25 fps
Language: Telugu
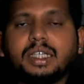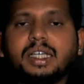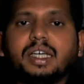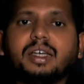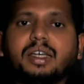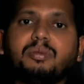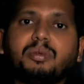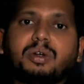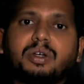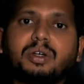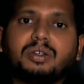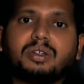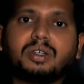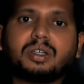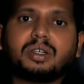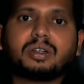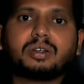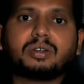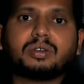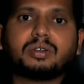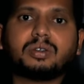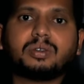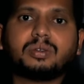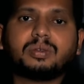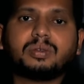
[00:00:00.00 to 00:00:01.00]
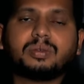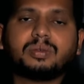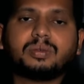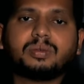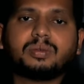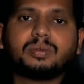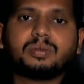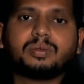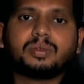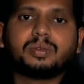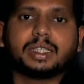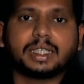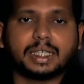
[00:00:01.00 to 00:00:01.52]
ఇంకేమంటున్నారు
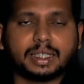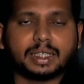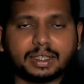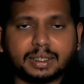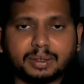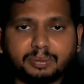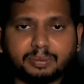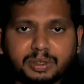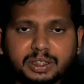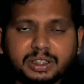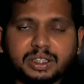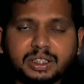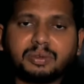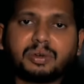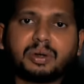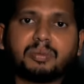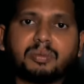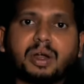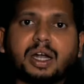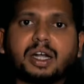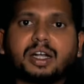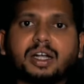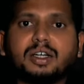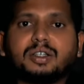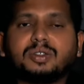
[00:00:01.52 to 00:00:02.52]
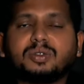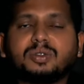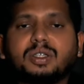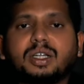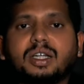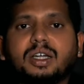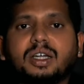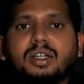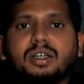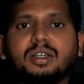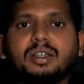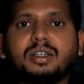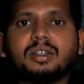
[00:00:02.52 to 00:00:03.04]
ఇంక అంతకు మించి ఏమైనా
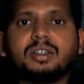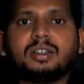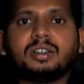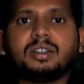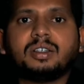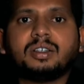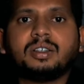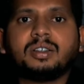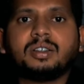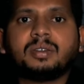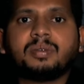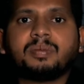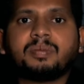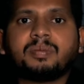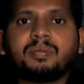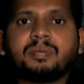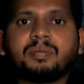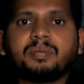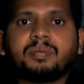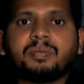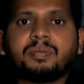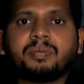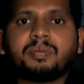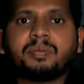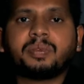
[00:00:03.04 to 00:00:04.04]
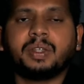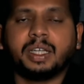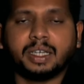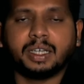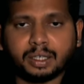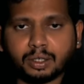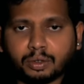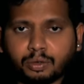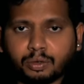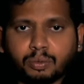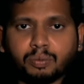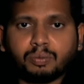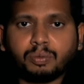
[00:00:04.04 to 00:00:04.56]
మాట్లాడుతున్నారా
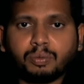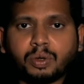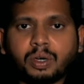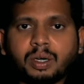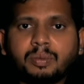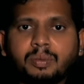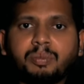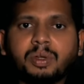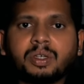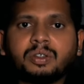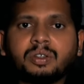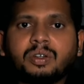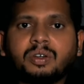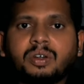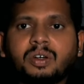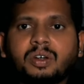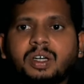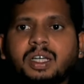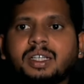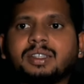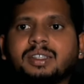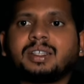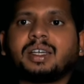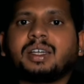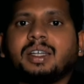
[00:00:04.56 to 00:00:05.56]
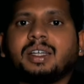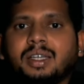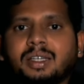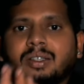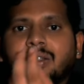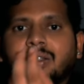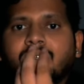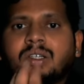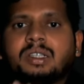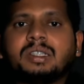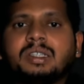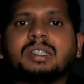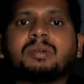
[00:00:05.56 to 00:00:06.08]
నిన్న గ్రూప్ ఫోర్ అభ్యర్థులు కూడా సార్
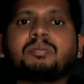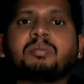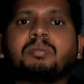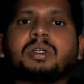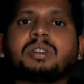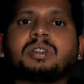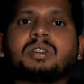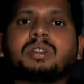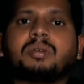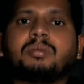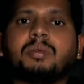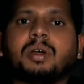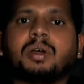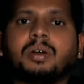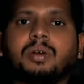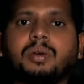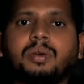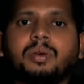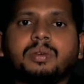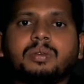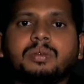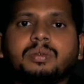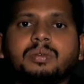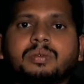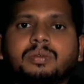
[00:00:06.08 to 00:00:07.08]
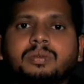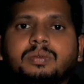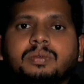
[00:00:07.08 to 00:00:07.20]
ఏదో ఒకటి చెప్పండి సార్ మాకు